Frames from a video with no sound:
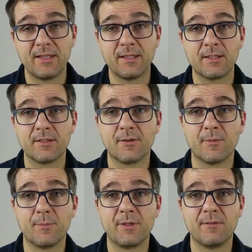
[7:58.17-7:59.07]
Ich
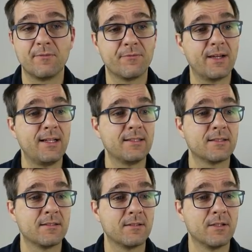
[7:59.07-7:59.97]
bin
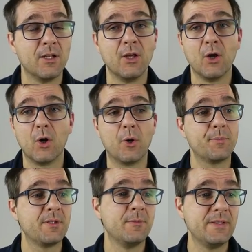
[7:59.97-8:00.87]
verhalten
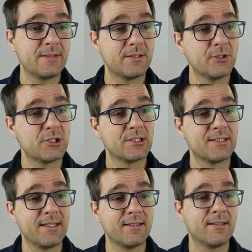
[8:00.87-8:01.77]
optimistisch,
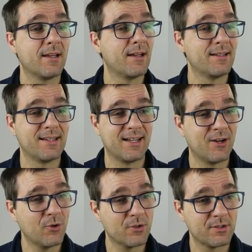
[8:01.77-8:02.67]
denn
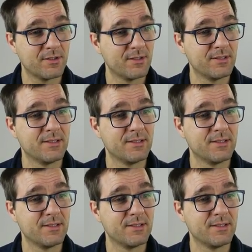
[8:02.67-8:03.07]
auch